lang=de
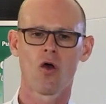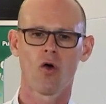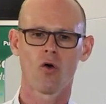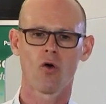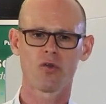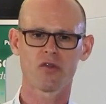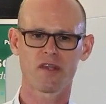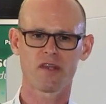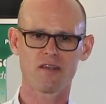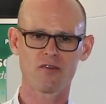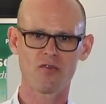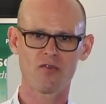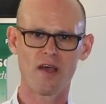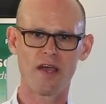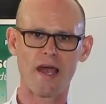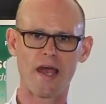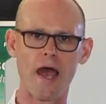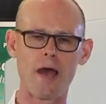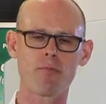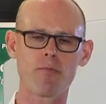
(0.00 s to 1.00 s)
Und
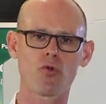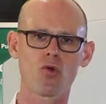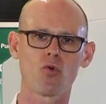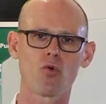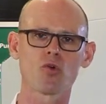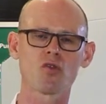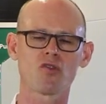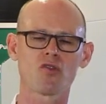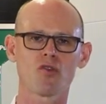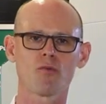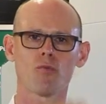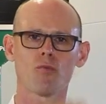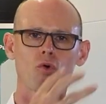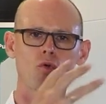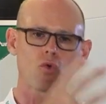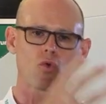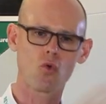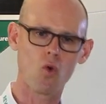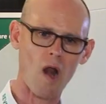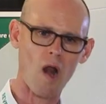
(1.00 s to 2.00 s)
deswegen eben unser
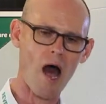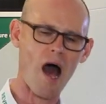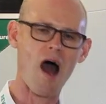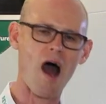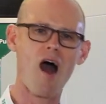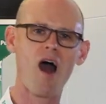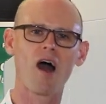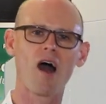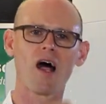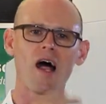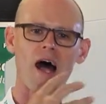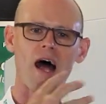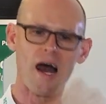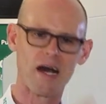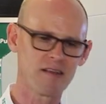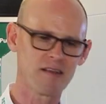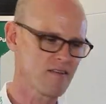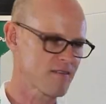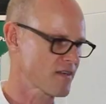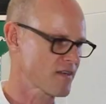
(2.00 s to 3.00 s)
modularer
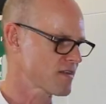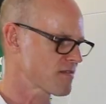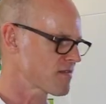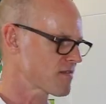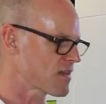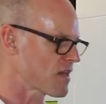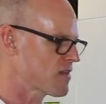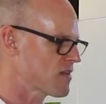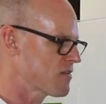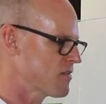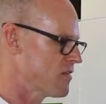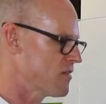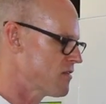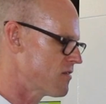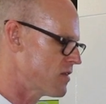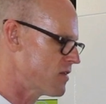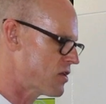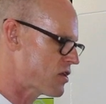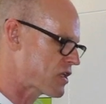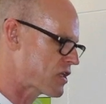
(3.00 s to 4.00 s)
Ansatz, dass die
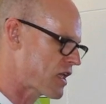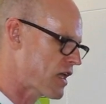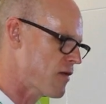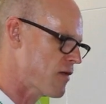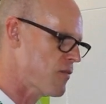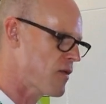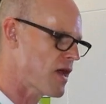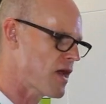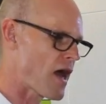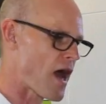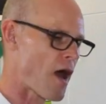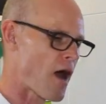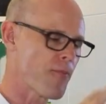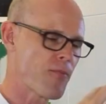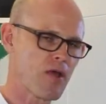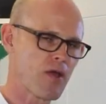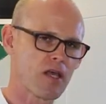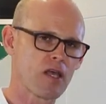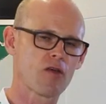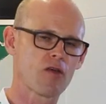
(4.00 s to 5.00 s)
Systeme
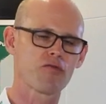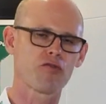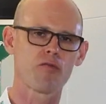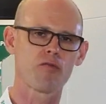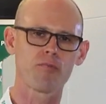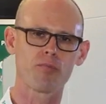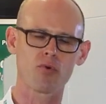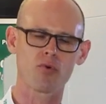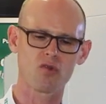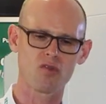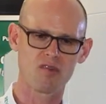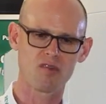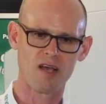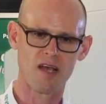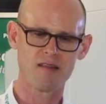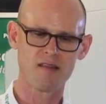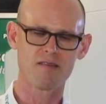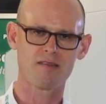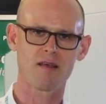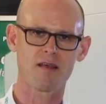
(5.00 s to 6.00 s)
abhängig vom
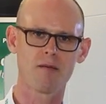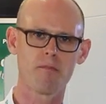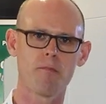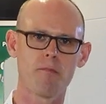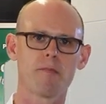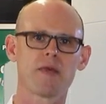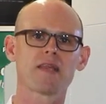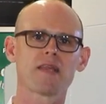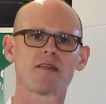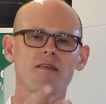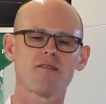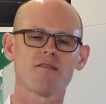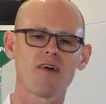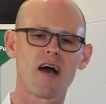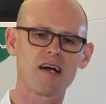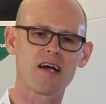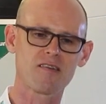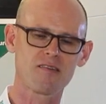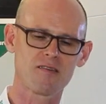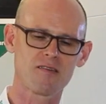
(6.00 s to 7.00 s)
Prozess
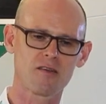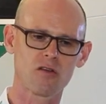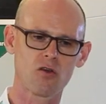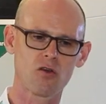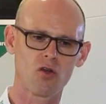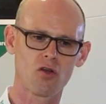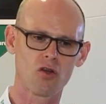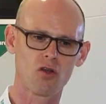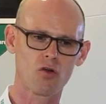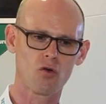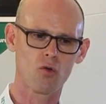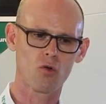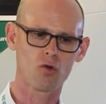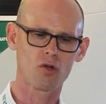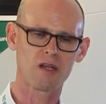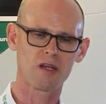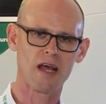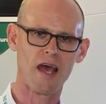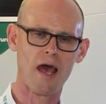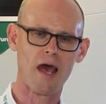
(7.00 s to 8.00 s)
mitwachsen können
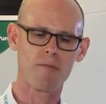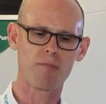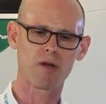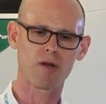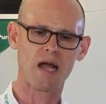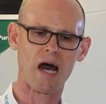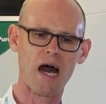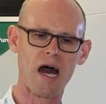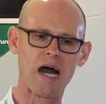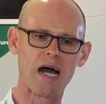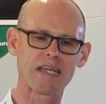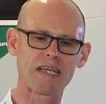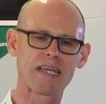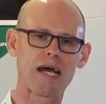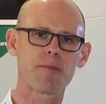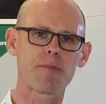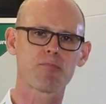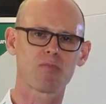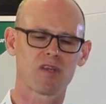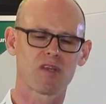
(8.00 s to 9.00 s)
und eben
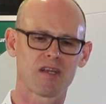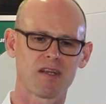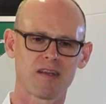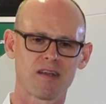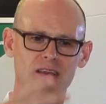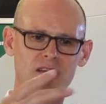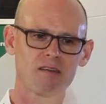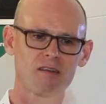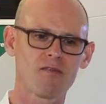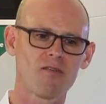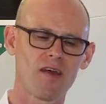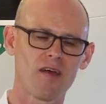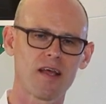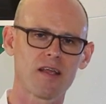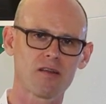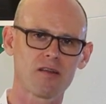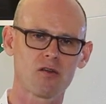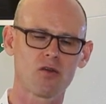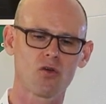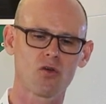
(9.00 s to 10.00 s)
adaptiert
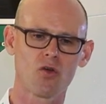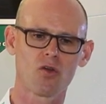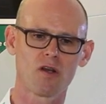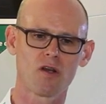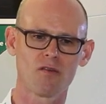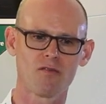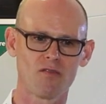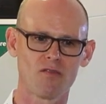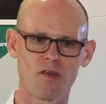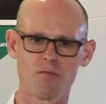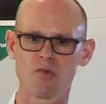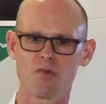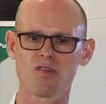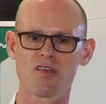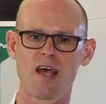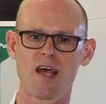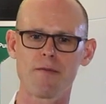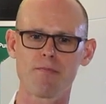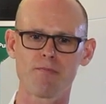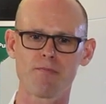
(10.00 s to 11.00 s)
werden können, wie man
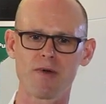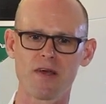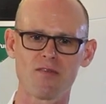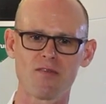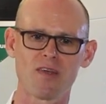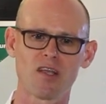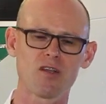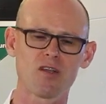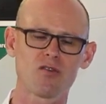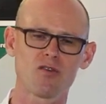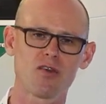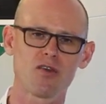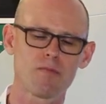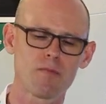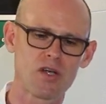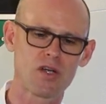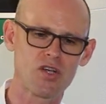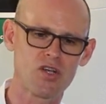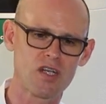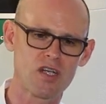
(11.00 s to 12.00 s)
es eben bei
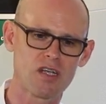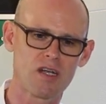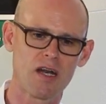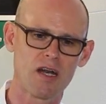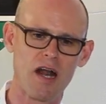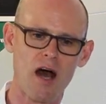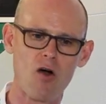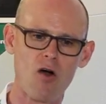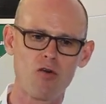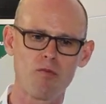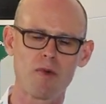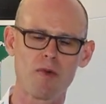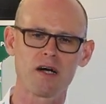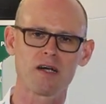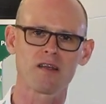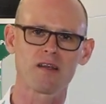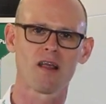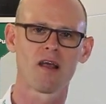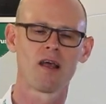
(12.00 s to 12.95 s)
Werkzeugmaschinen auch macht.